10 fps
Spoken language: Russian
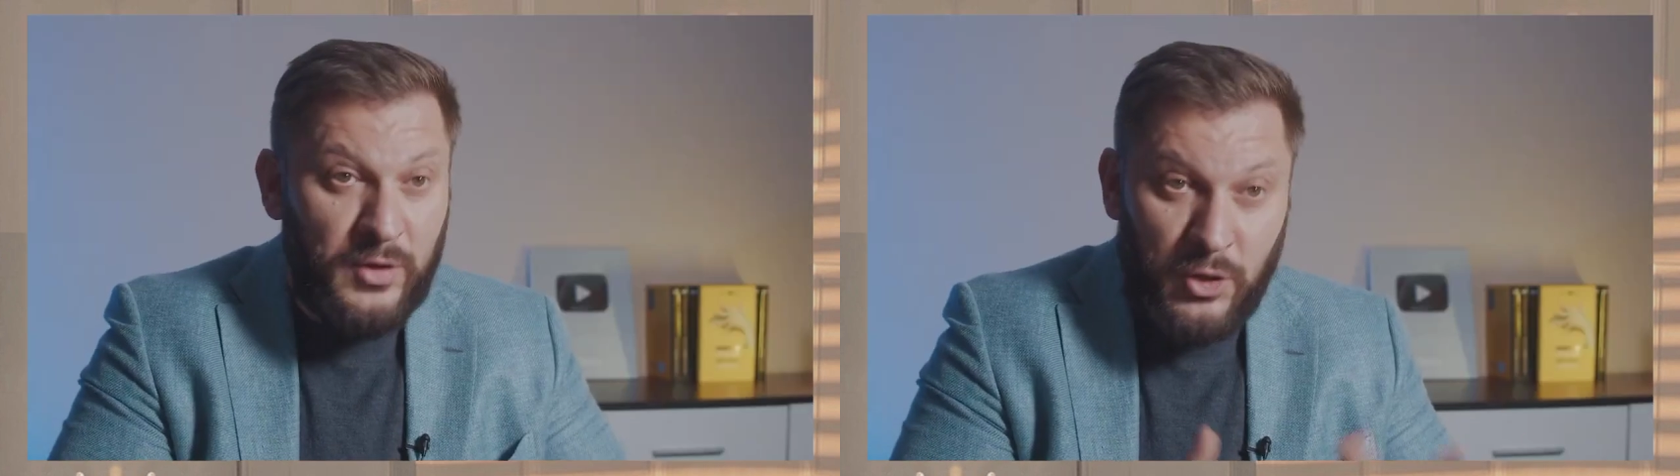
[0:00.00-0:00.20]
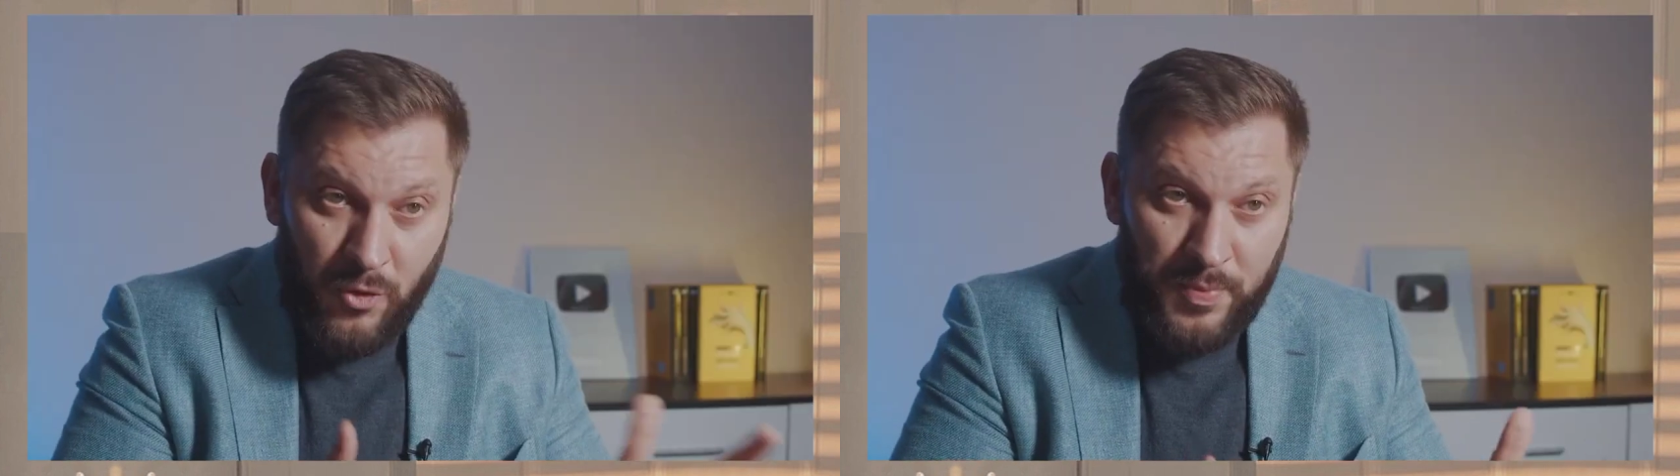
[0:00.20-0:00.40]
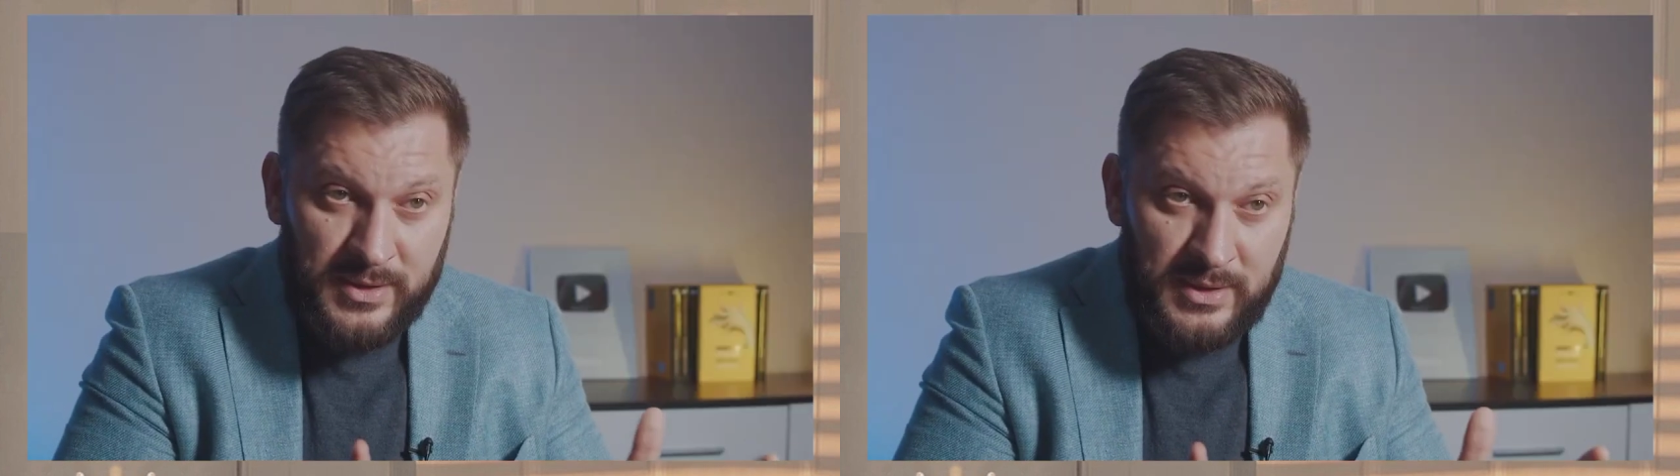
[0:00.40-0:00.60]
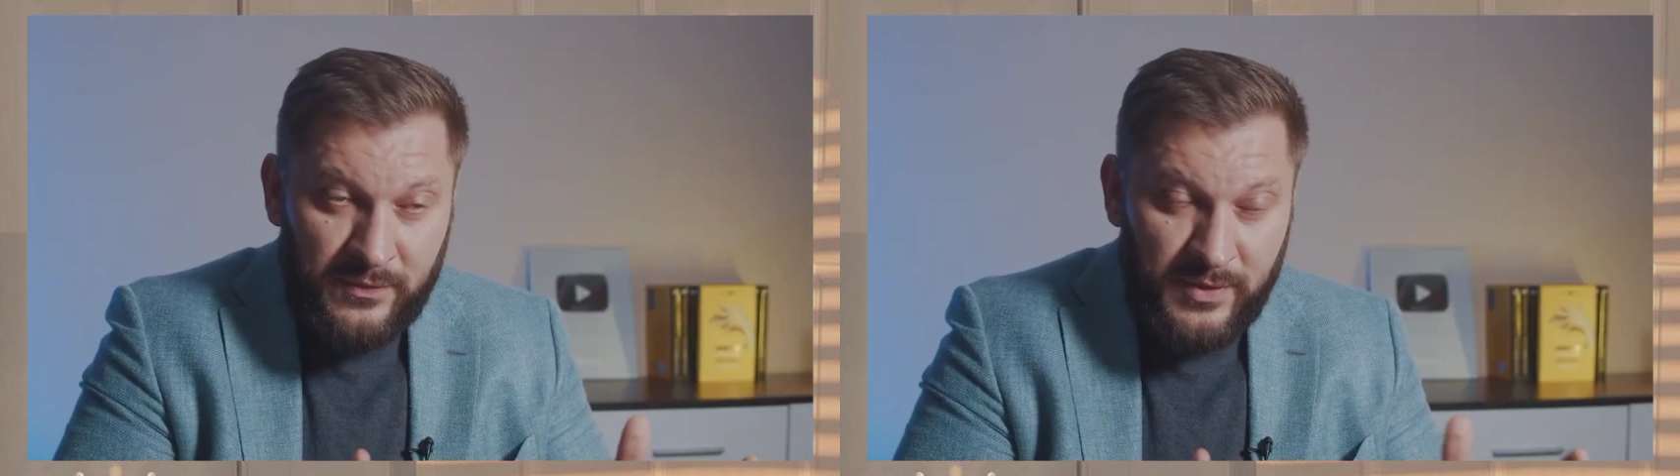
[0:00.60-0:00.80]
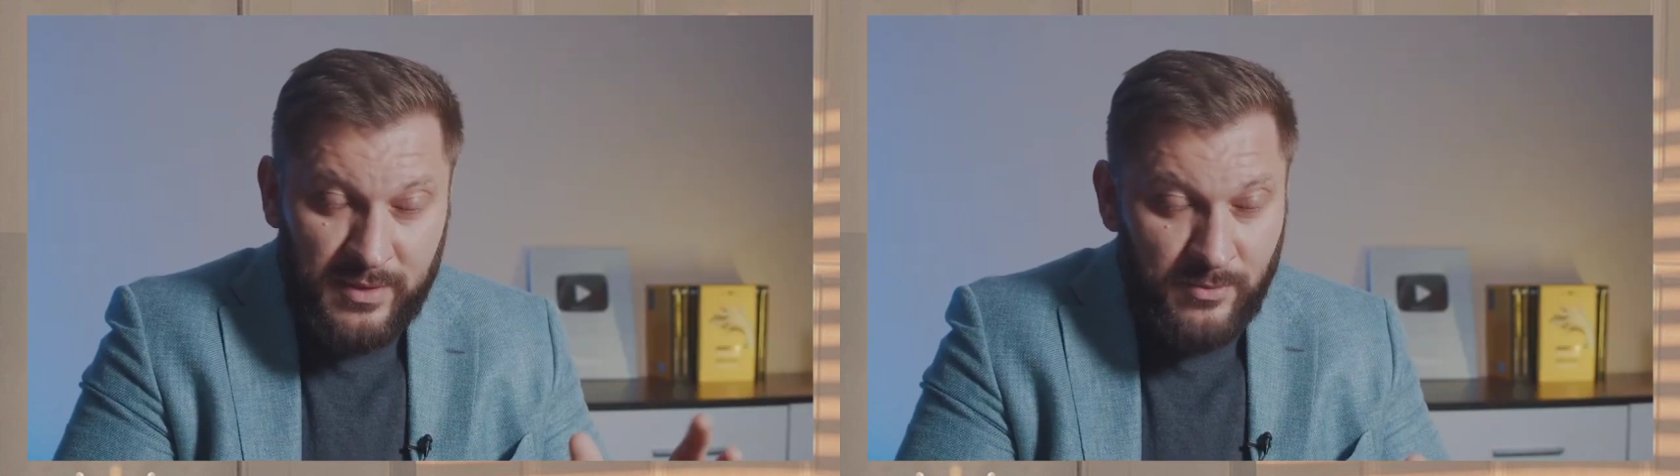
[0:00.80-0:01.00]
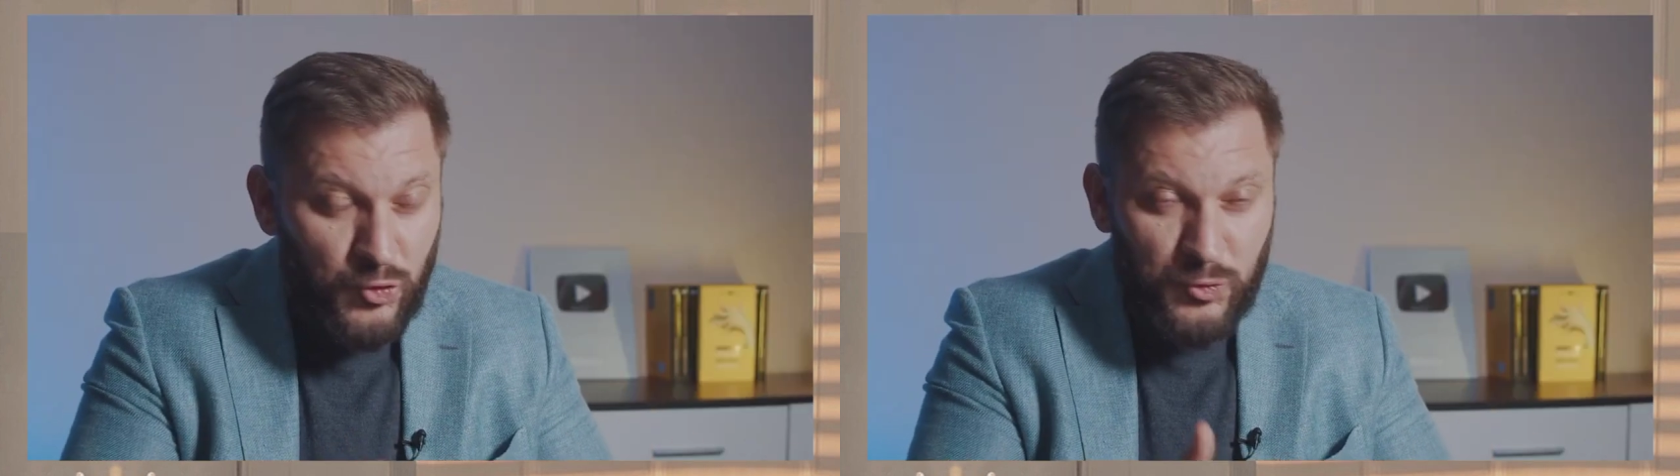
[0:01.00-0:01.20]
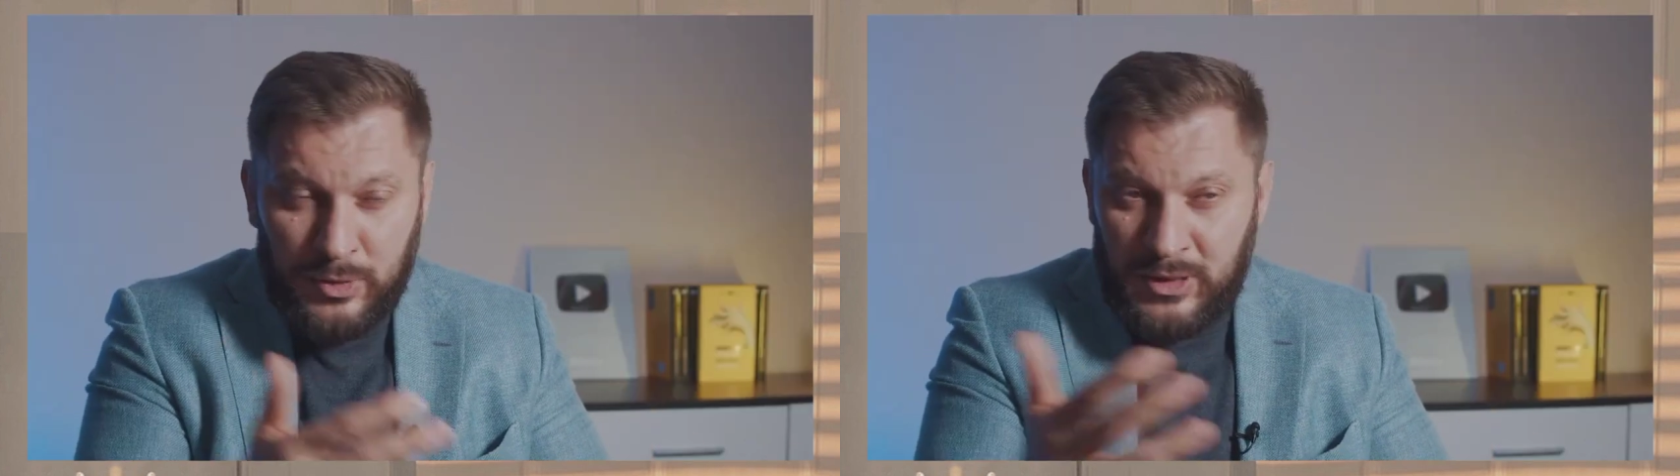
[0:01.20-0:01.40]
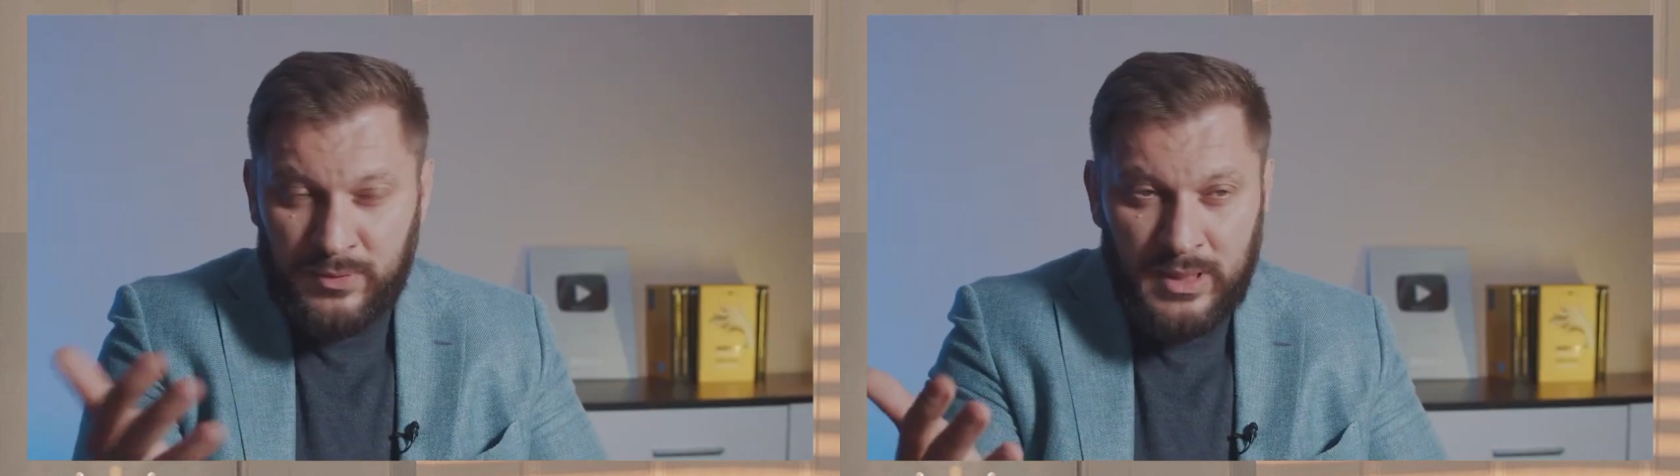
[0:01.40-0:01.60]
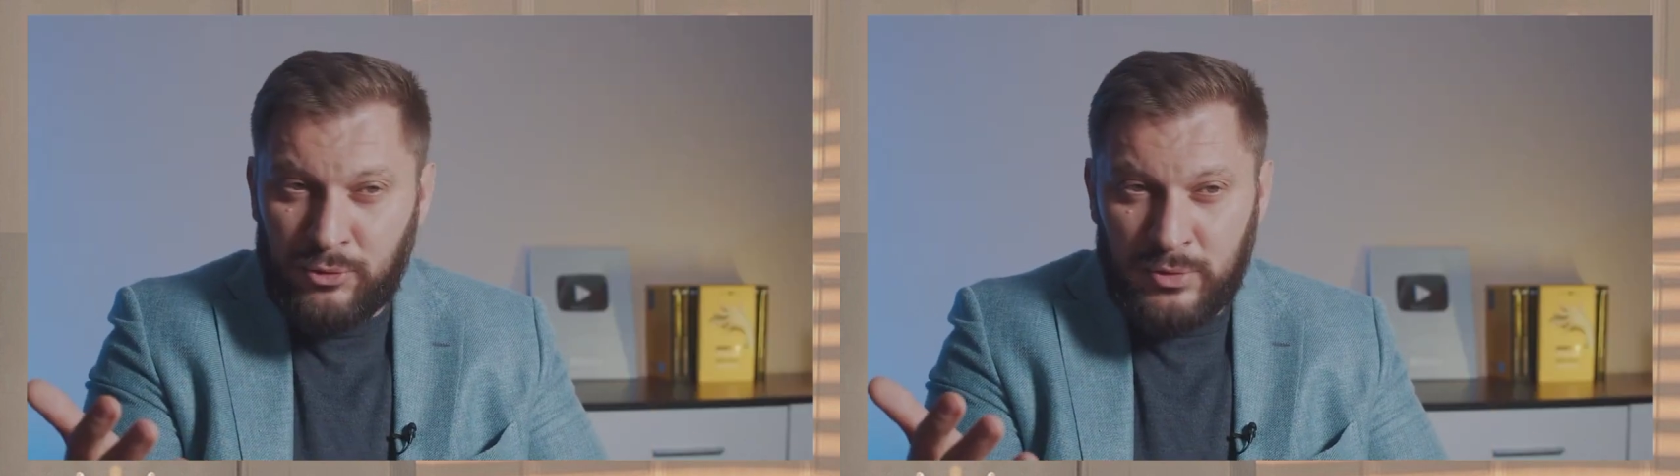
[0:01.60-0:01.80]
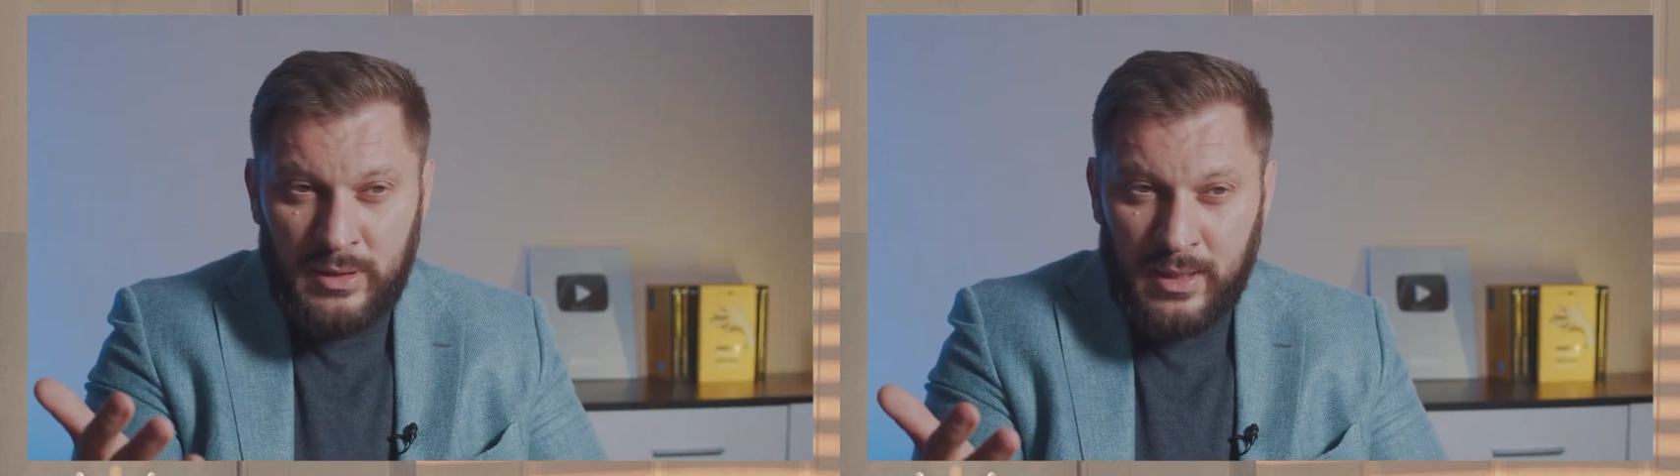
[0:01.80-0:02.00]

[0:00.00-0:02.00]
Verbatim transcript: в ее представлении, может быть абсолютно